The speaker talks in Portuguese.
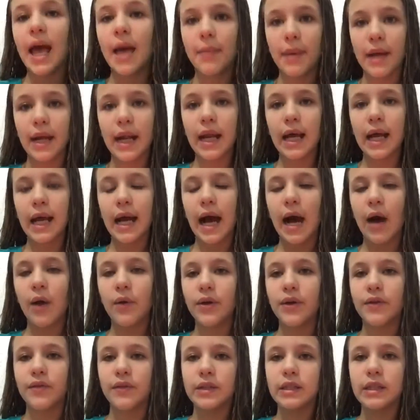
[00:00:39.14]
É bem
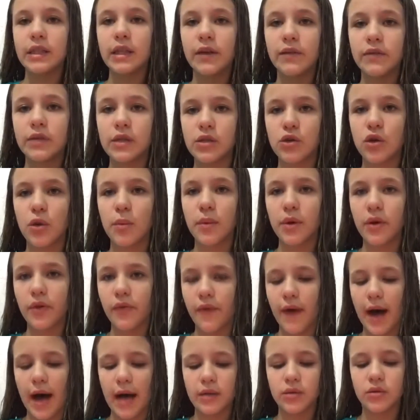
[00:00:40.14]
legal e eu vou ensinar vocês como que eu
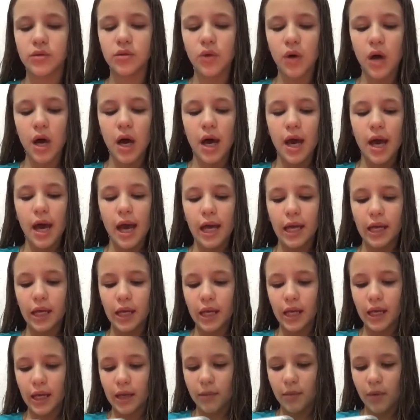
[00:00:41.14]
faço.
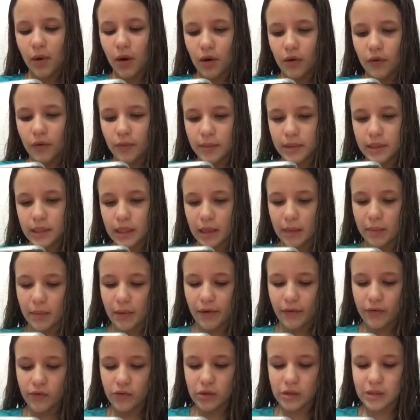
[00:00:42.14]
E, bom, vou mostrar aqui
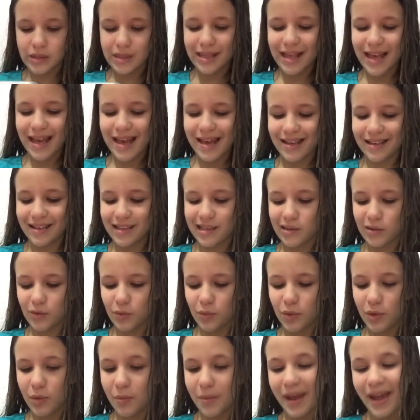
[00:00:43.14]
pra vocês. O
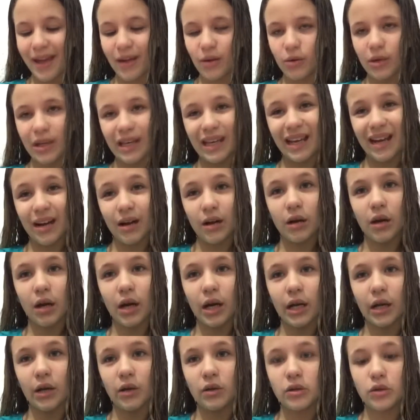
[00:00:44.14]
primeiro, que
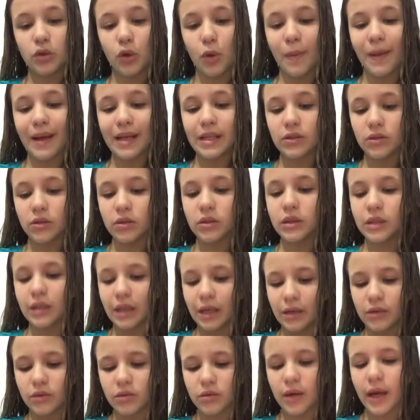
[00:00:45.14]
agora que eu estou mais
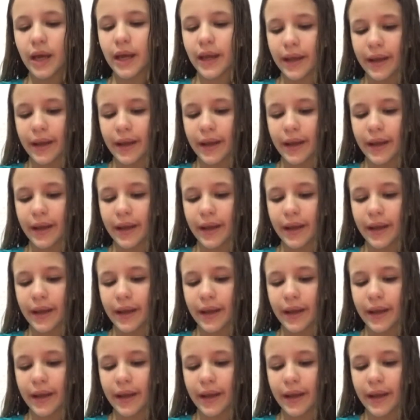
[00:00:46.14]
gostando, é